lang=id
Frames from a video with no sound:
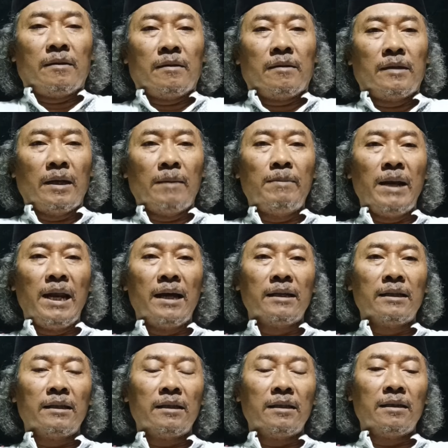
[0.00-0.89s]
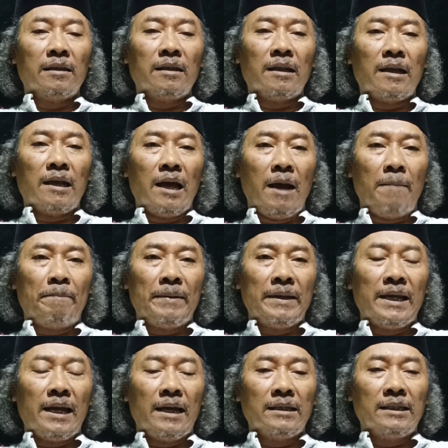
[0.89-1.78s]
Dia bilang apa
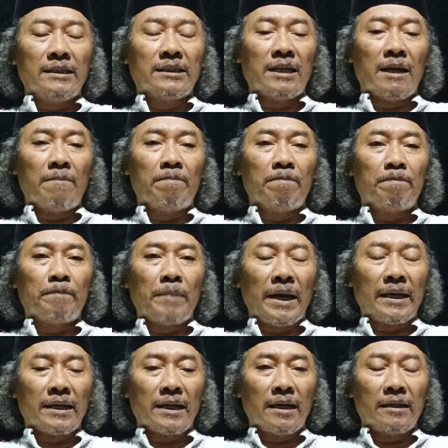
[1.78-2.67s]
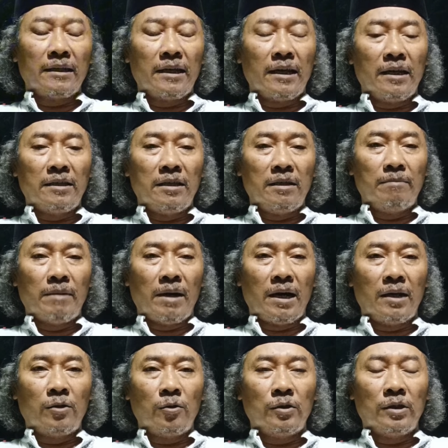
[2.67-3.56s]
yang disampaikan Kiai Haji
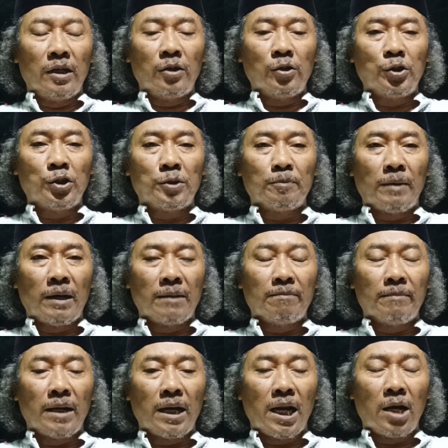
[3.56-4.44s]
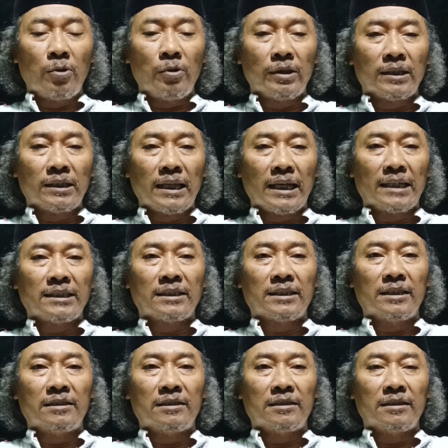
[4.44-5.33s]
Imaduddin Usman melalui
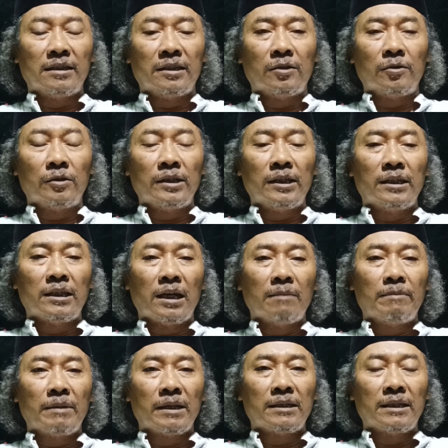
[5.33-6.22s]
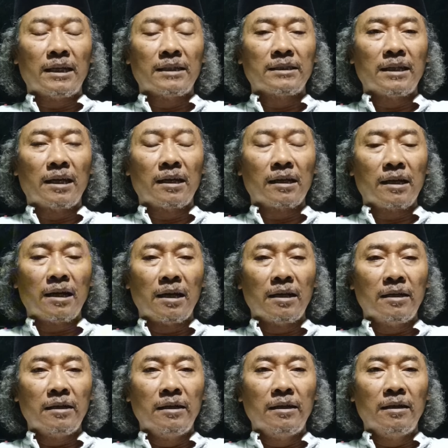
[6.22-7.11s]
tesis itu tidak
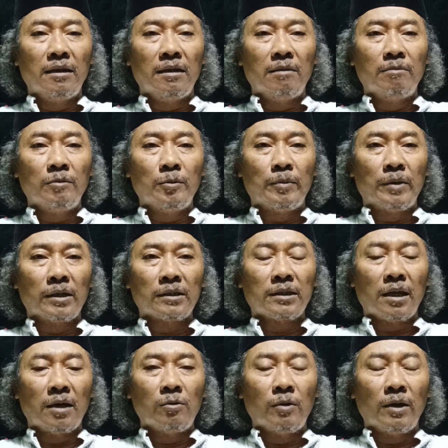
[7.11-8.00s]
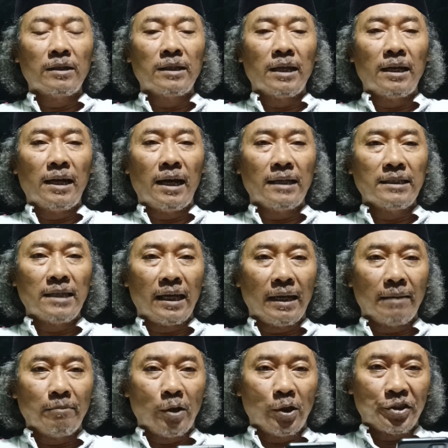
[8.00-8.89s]
berdasarkan ilmu pengetahuan dan hanya
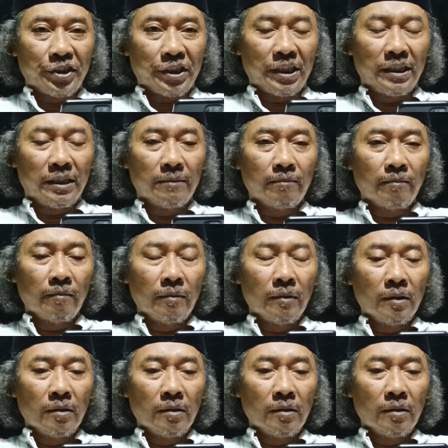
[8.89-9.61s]
emosi.